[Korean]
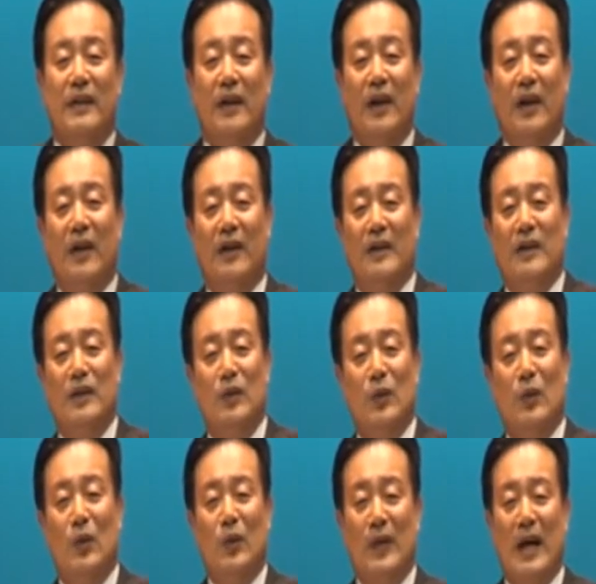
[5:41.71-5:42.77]
어, 이
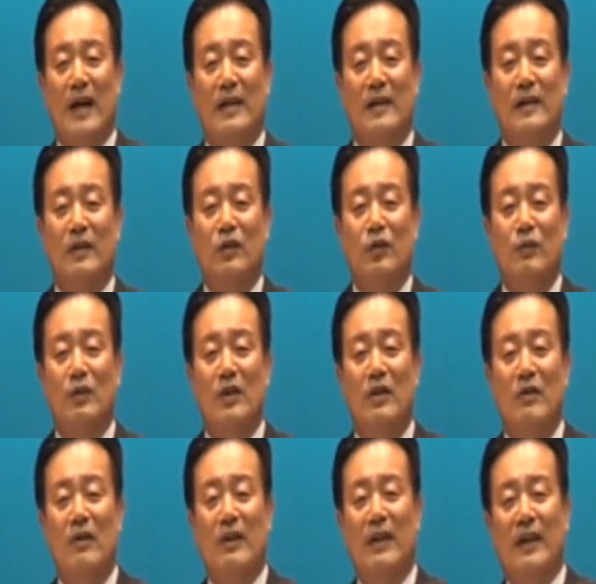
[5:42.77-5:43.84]
소, 양을
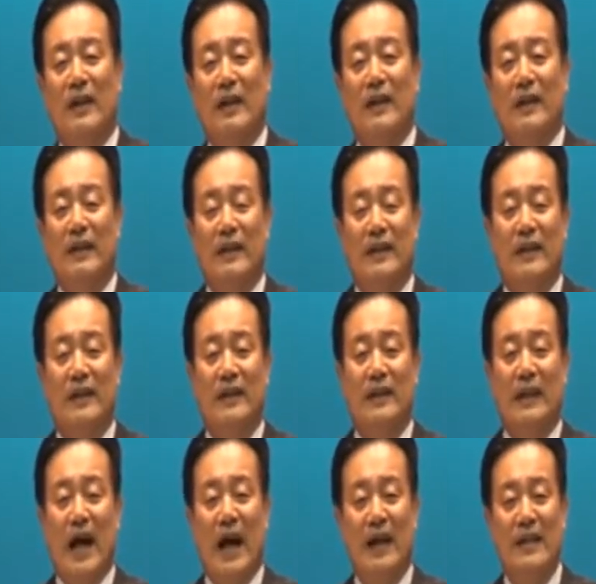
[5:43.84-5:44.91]
훔치려고 하다가
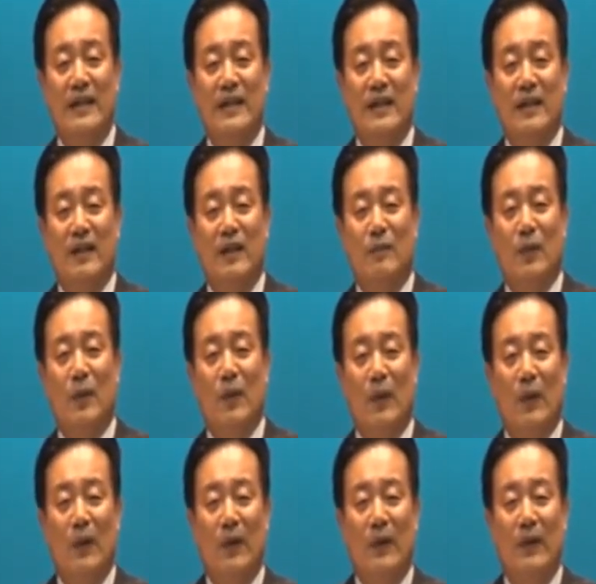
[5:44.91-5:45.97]
그 낙인 찍힌 걸
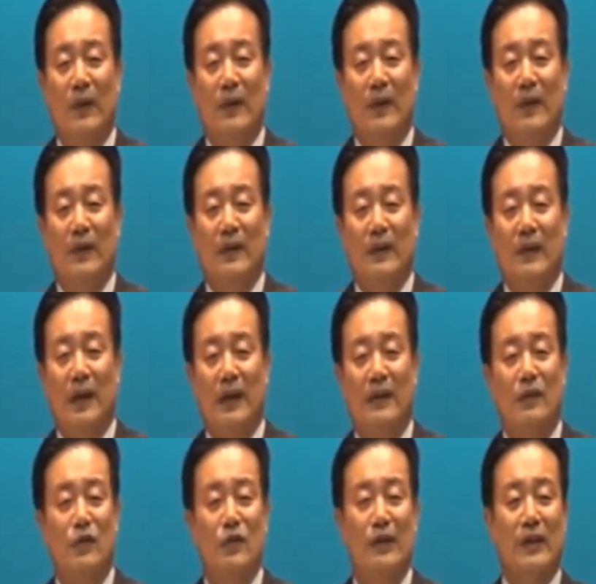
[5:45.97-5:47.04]
보고 야,
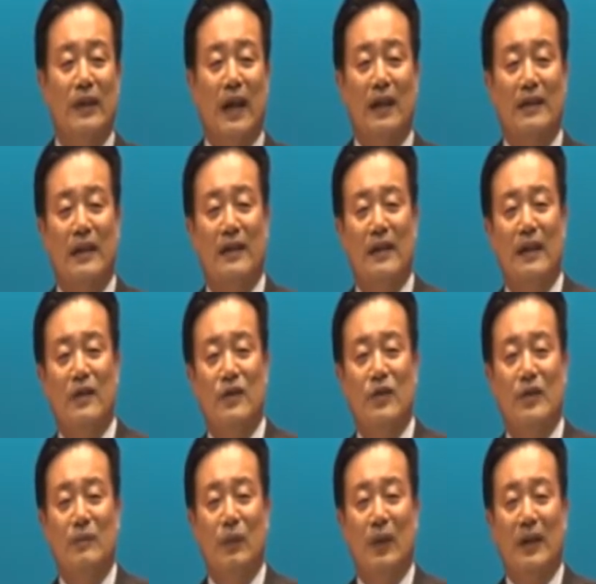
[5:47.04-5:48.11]
이 주인은 내가 상대할
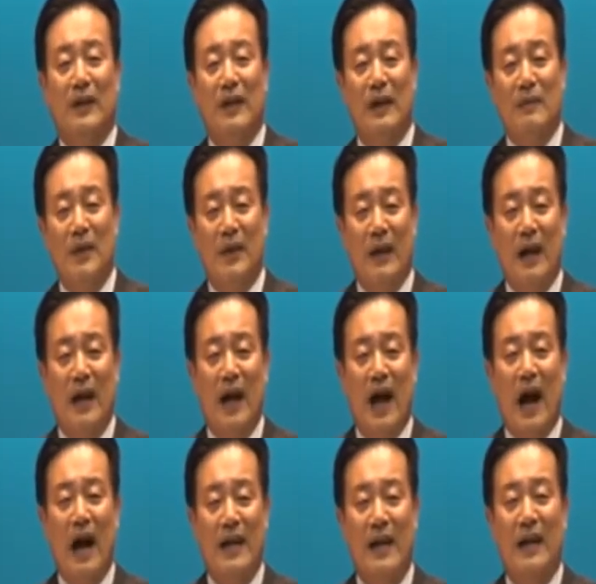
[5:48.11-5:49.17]
주인이 못 된다 하면
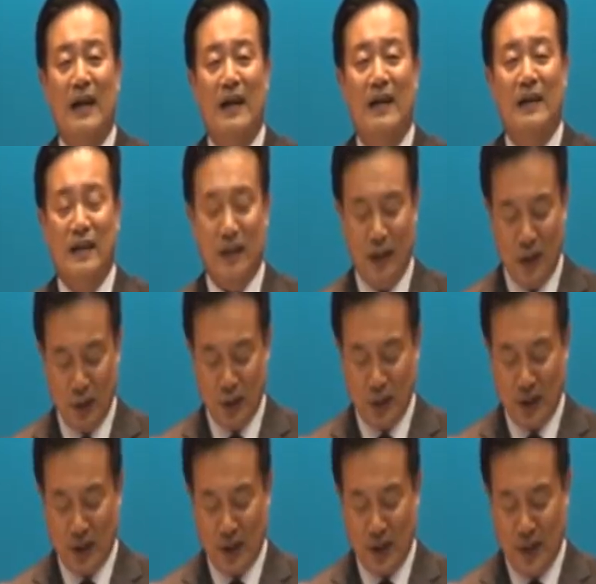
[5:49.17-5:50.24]
아예
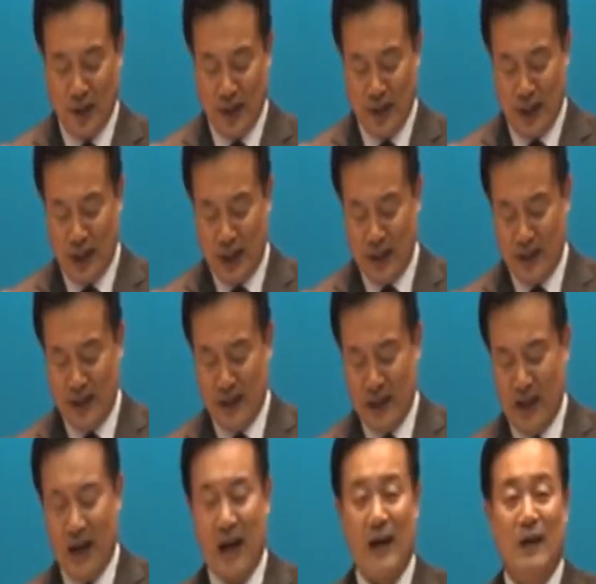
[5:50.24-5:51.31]
시도조차도 하지
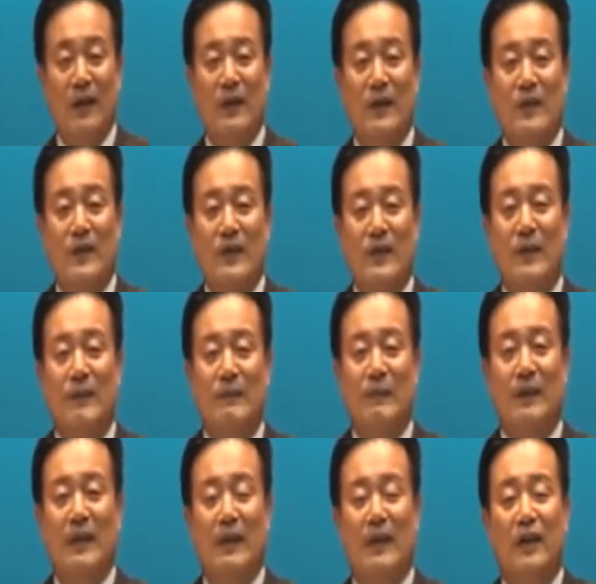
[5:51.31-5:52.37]
않게 되죠.
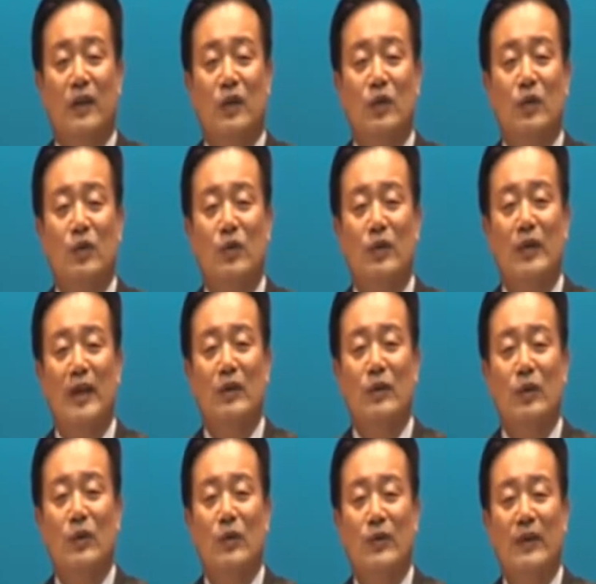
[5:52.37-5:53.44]
누구의
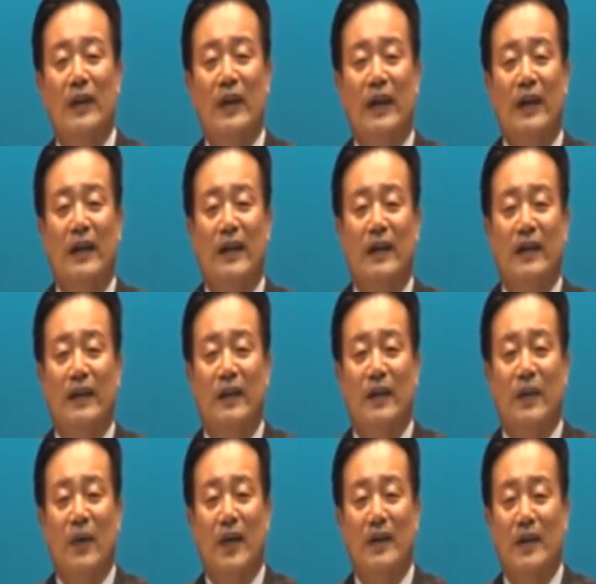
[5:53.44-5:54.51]
소유인가
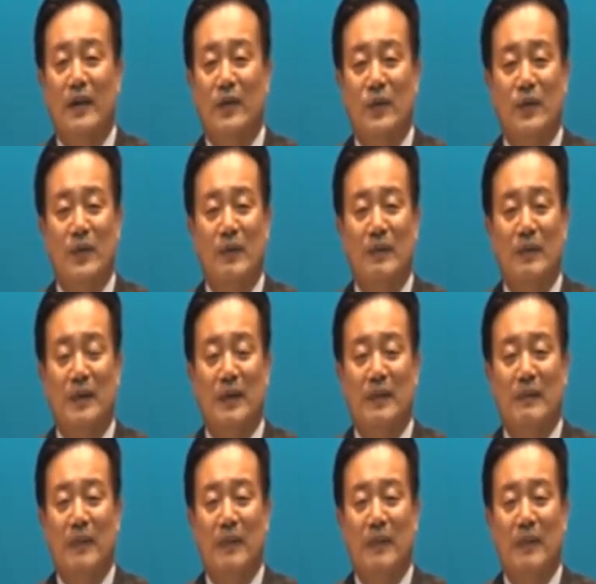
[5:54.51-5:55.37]
굉장히 중요합니다.